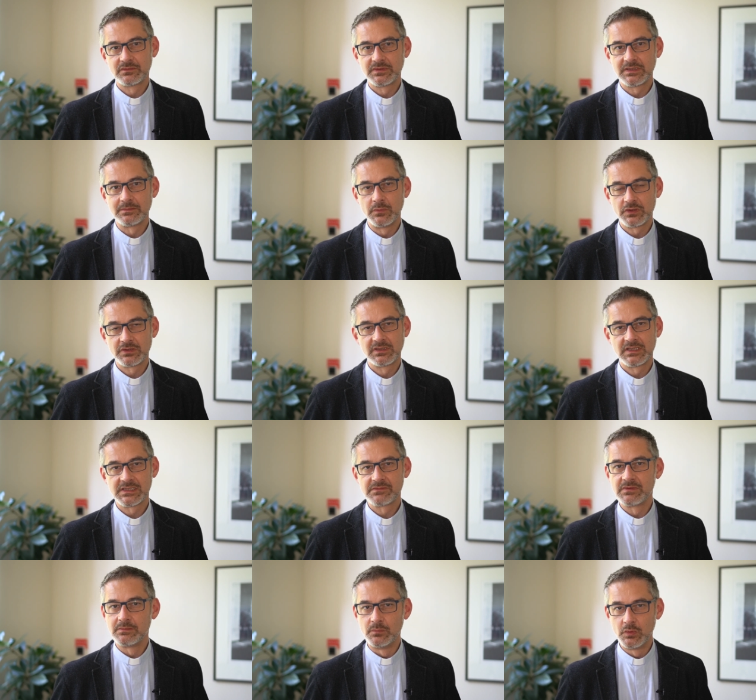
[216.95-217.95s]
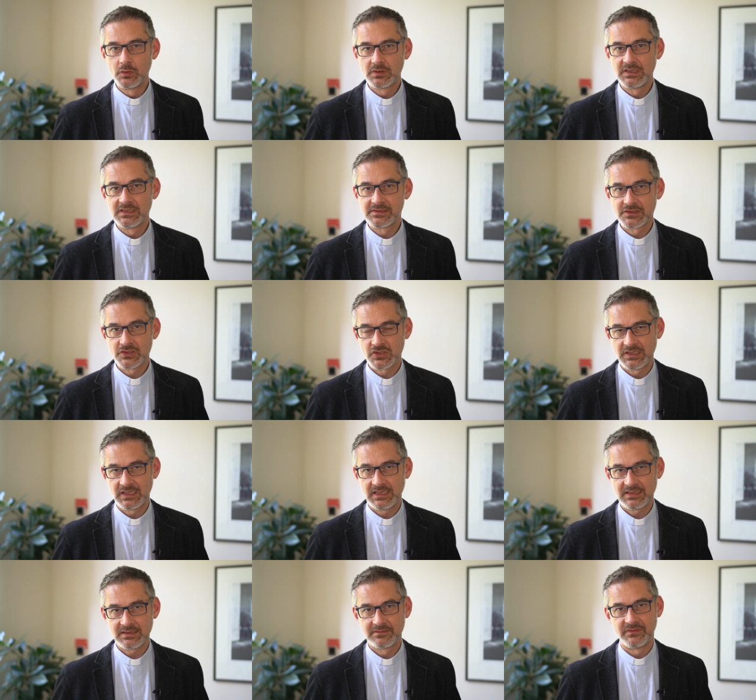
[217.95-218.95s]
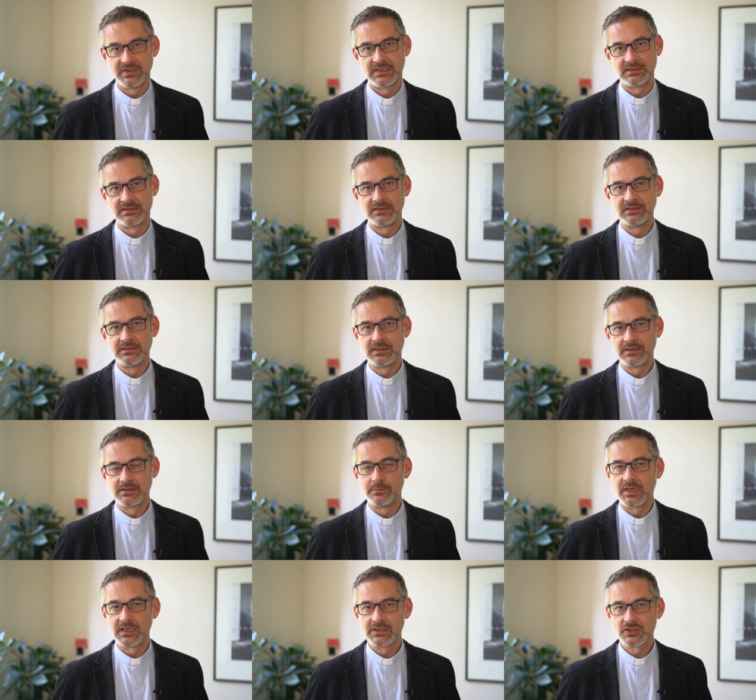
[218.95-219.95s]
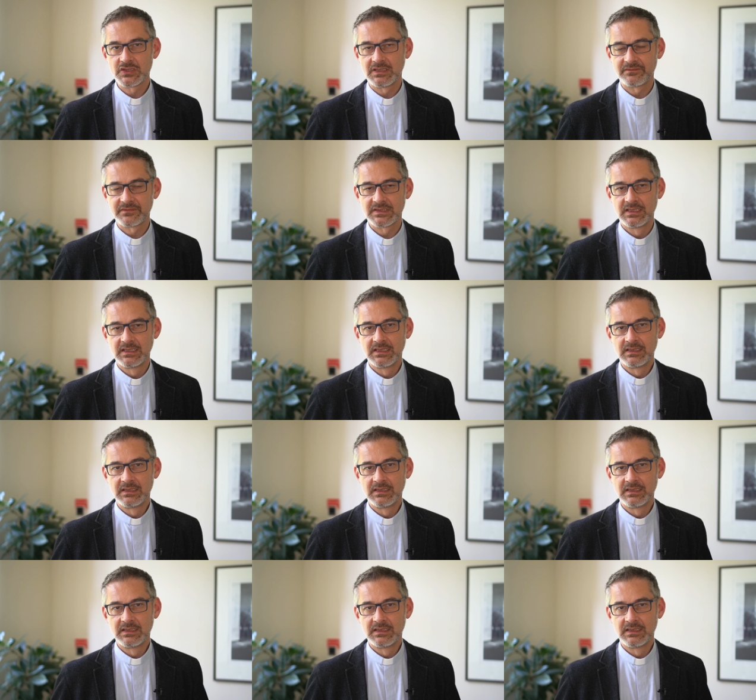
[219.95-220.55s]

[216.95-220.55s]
Und ich möchte, dass wir möglichst stark werden in der Gemeinschaft,